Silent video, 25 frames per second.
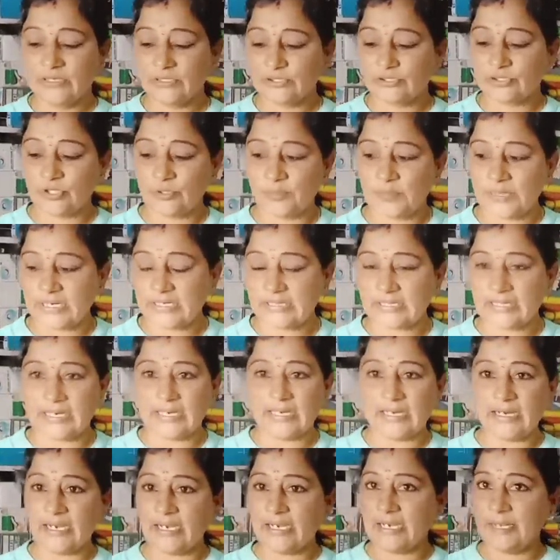సో మన
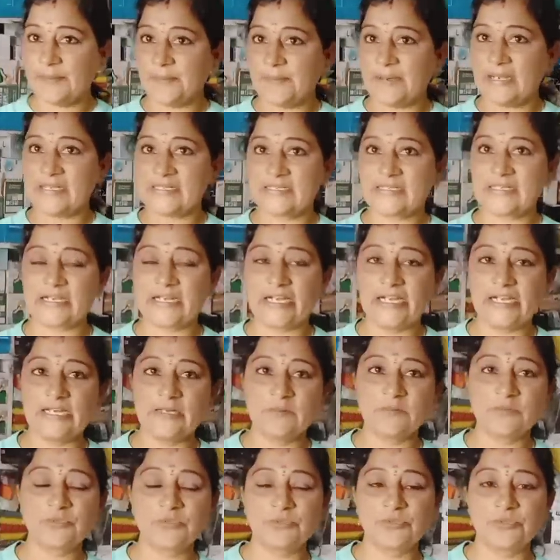దగ్గర అన్ని ప్లాస్టిక్
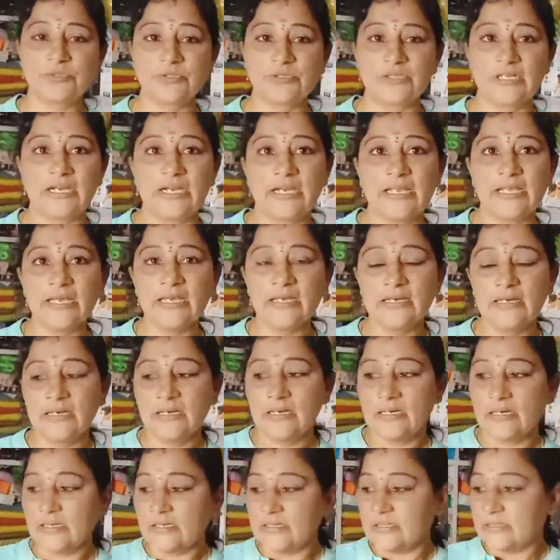ఐటమ్స్ ఉంటుందండి
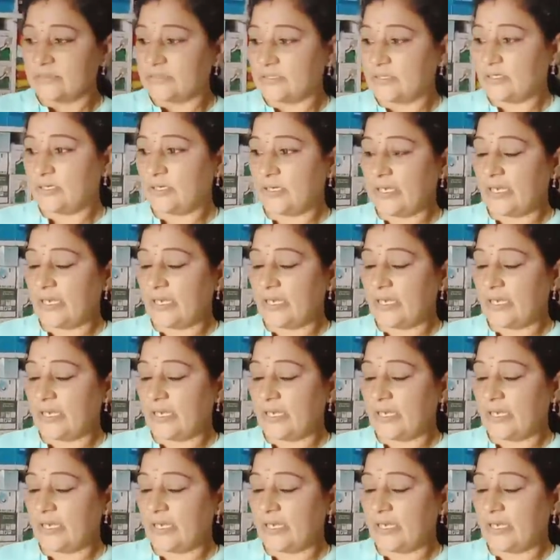సో